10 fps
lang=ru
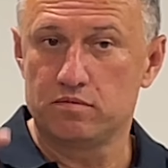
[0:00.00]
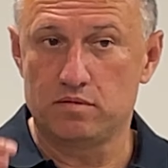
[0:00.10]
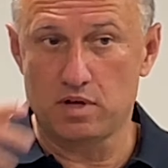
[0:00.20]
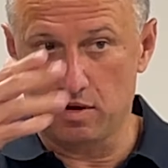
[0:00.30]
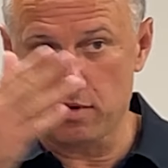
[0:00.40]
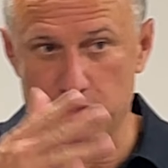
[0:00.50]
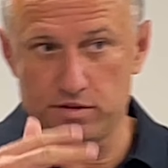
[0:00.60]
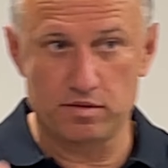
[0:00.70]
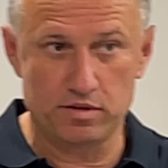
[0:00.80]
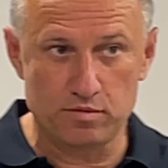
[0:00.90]
как говорит
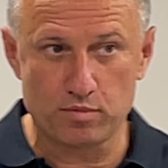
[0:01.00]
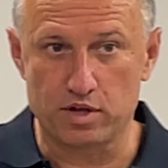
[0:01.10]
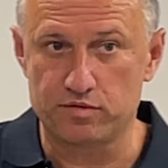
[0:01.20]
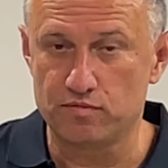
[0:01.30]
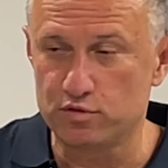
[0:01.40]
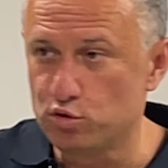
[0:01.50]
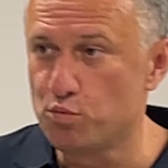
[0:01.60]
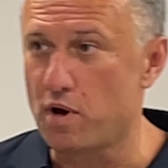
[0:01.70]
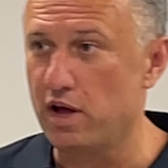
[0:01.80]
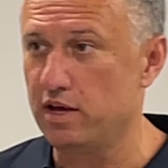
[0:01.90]
один брат,
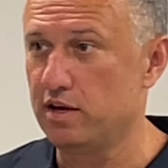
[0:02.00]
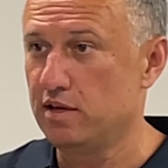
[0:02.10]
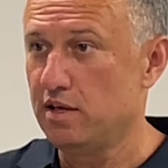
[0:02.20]
выступая